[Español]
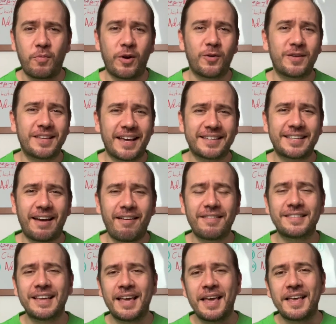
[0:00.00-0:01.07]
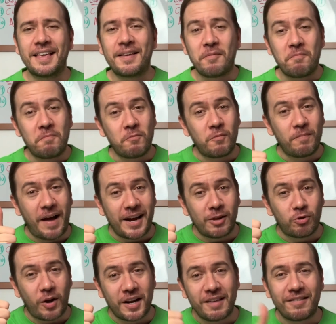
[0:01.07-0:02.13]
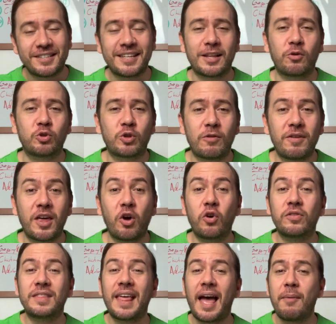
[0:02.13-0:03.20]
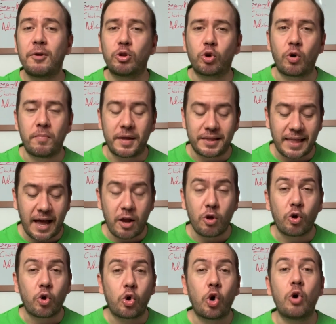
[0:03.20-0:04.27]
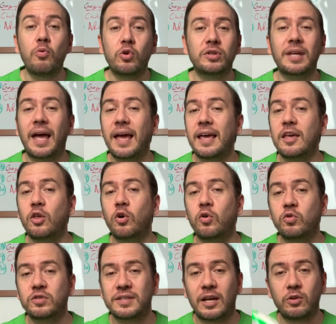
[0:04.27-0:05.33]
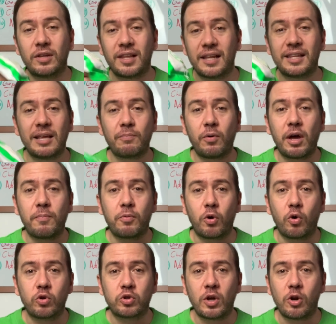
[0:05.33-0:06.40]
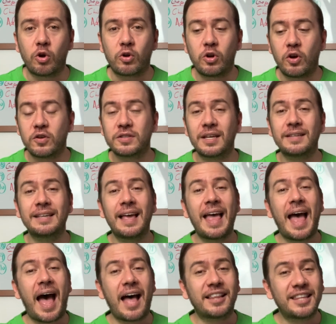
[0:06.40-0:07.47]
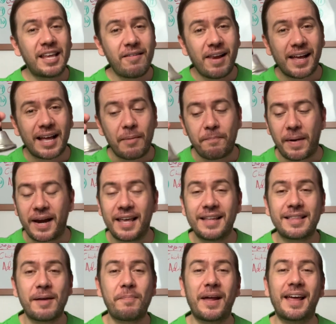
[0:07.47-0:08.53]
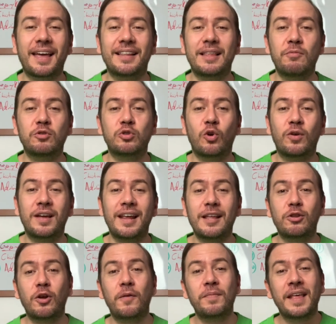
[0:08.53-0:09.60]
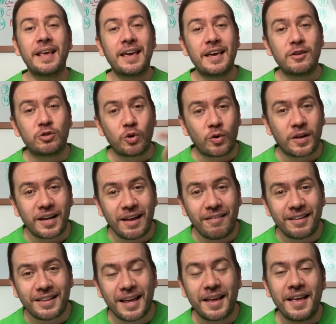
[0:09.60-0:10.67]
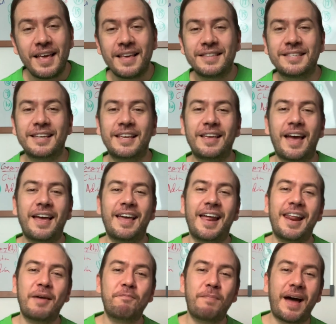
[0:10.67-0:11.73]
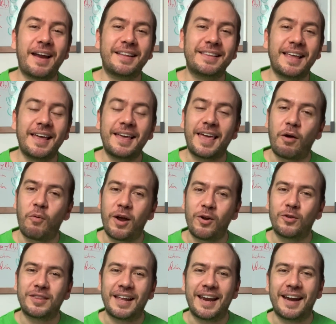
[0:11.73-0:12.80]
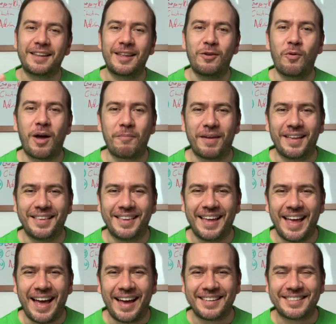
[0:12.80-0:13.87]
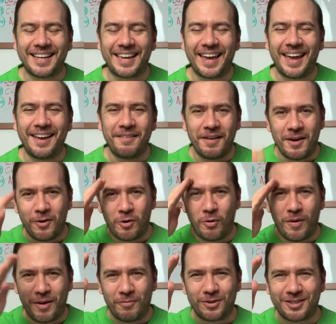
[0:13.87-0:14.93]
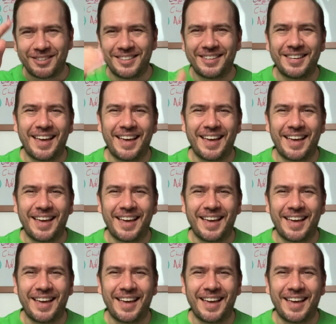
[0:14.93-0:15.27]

bueno, ya sabes, manito arriba si te gustó el video, déjame tu comentario cómo te ha ido usando este tipo de producto en los closets, activa la campanita para que estemos suscritos y suscríbete si eres parte, qué bueno tenerte nuevamente. Así que nos vemos.